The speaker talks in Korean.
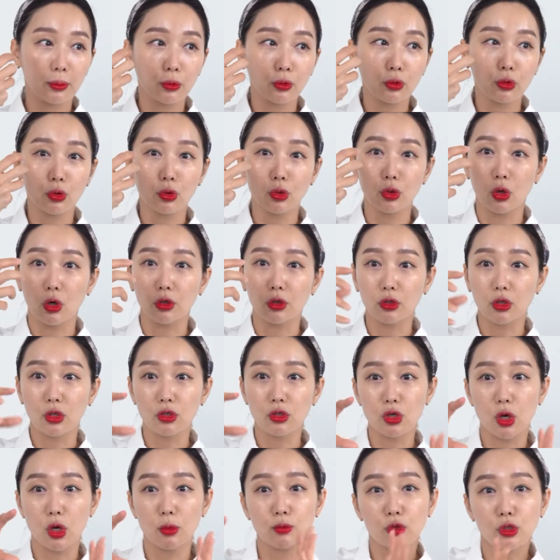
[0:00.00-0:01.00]
피부
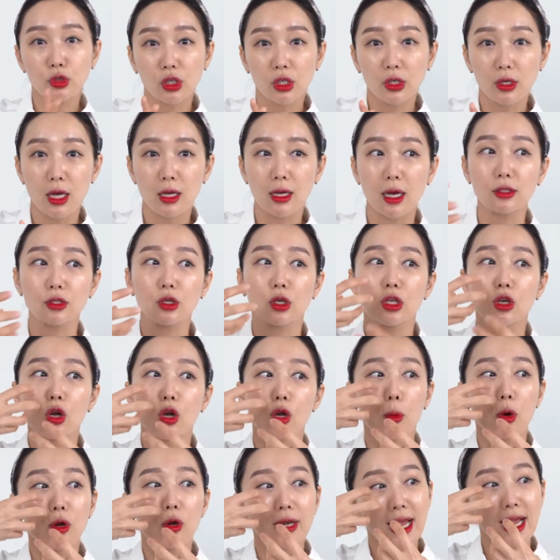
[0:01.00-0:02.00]
어떤 전문 기관 가서
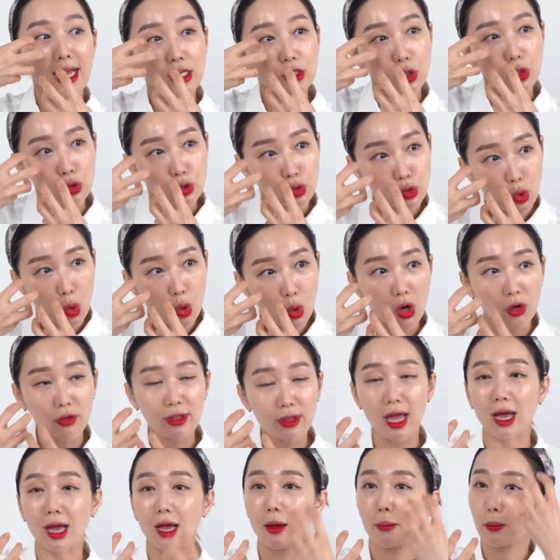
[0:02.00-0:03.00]
이걸 뭘 뭐 레이저를
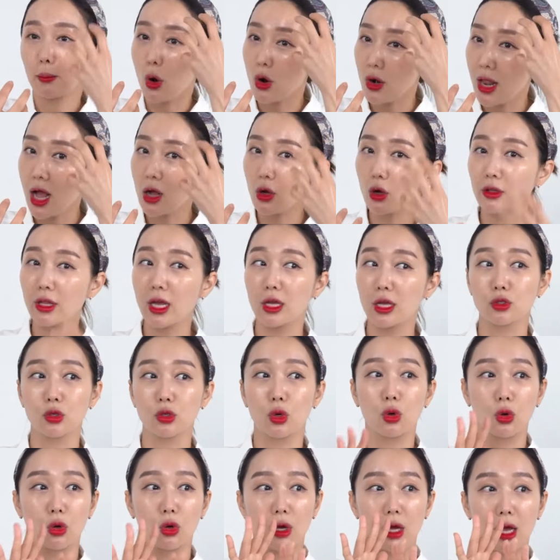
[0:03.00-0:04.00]
쏘거나 뭘 하거나
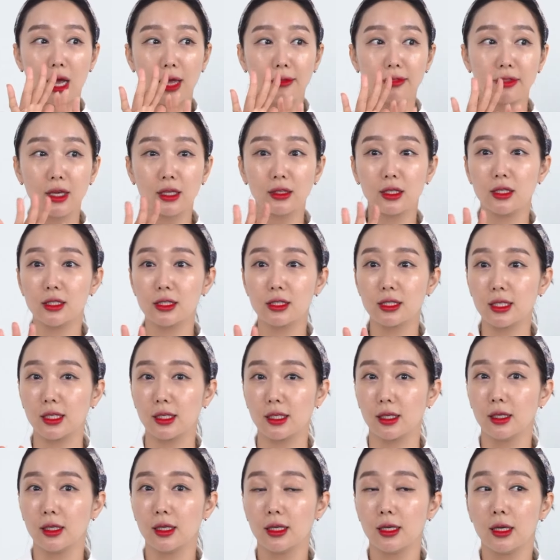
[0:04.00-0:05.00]
저 안 다닌
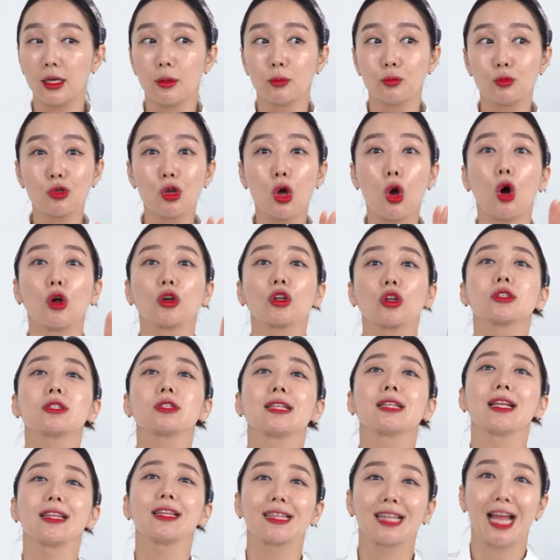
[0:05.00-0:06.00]
지 물론
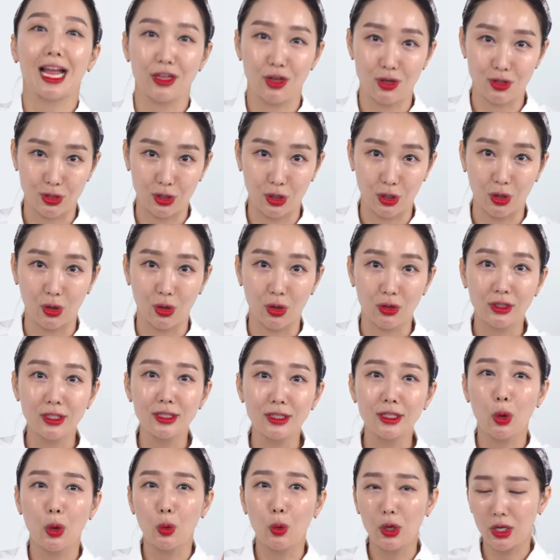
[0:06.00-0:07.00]
어렸을 땐 다녔어요.
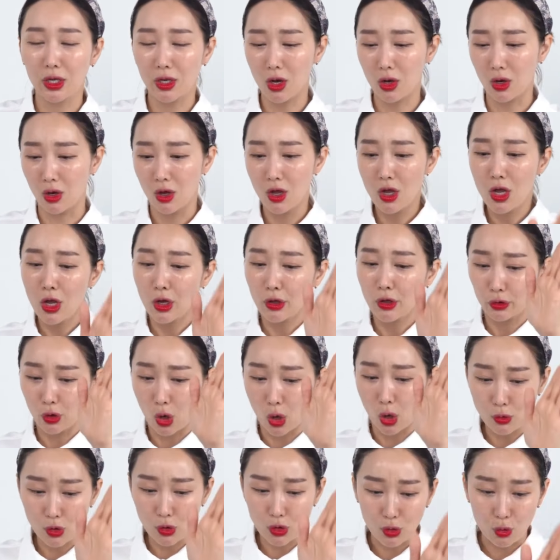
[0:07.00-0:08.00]
근데 오히려
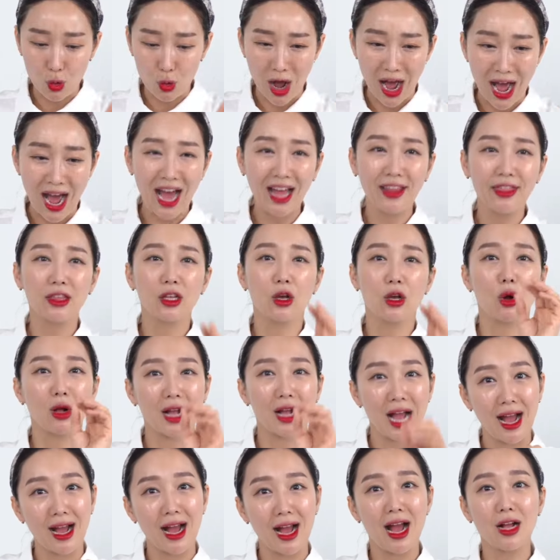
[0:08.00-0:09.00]
너무 과한
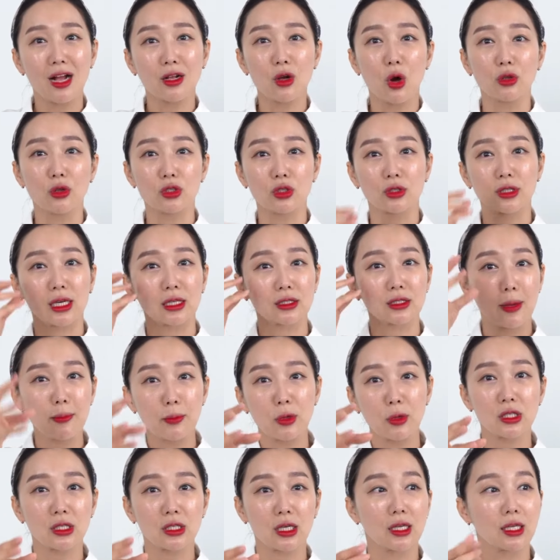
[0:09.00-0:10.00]
거 강한 거 어쩌다가 음.
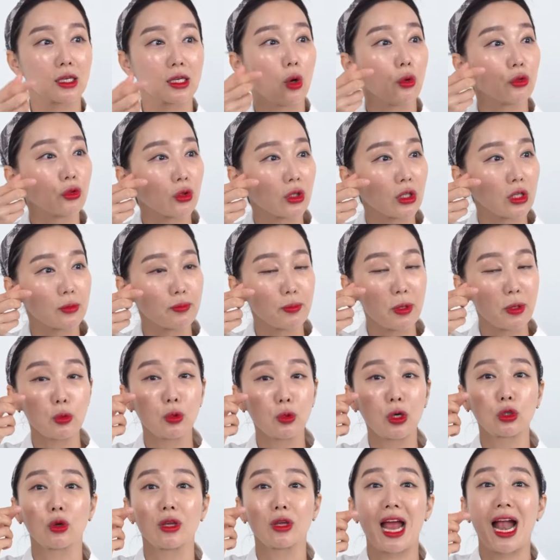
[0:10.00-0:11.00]
3번씩 하니까 어떻게든
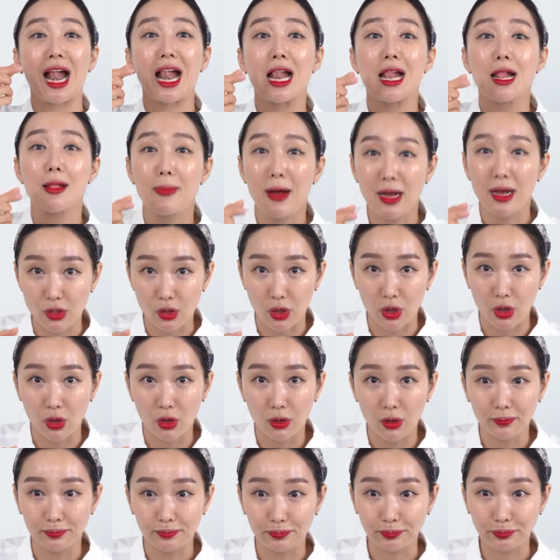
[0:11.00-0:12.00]
피부가 더
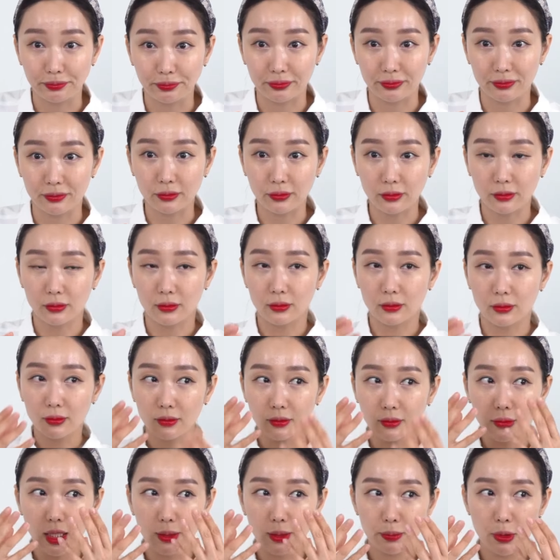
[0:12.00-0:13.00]
얇아져요. 아.